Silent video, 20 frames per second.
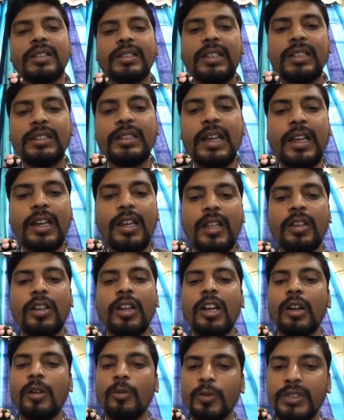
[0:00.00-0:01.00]
के दायरे का
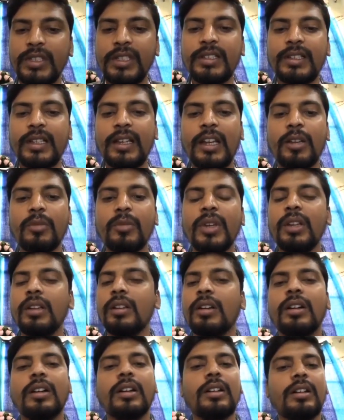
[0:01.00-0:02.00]
उसी शहर में
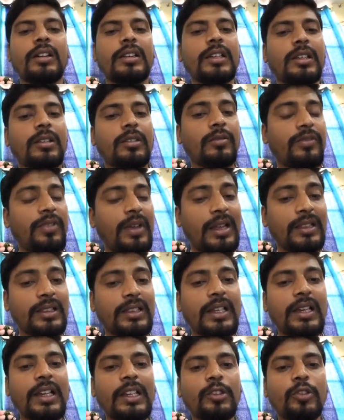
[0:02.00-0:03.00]
अगर ये फैलता
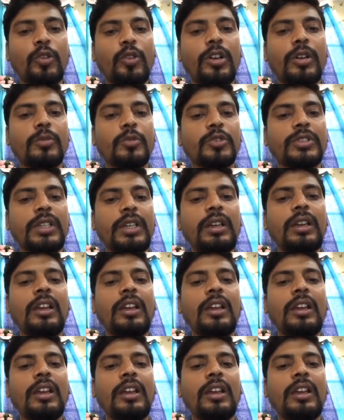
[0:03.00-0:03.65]
है तो हम उसे